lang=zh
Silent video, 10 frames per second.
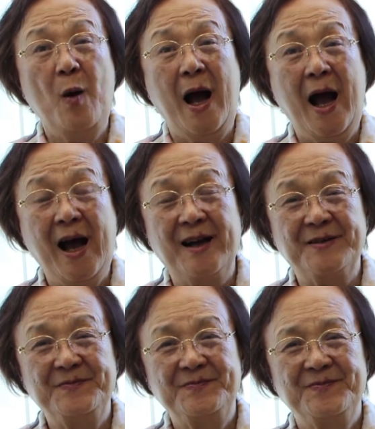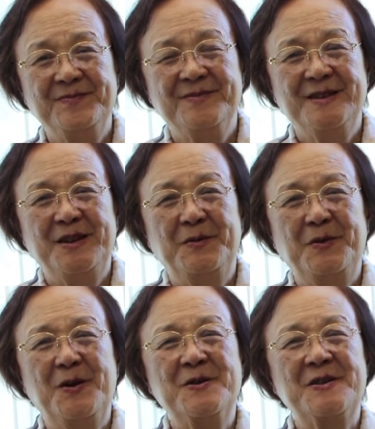望，
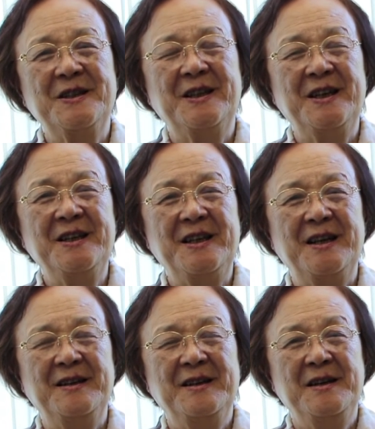丰盛的恩典。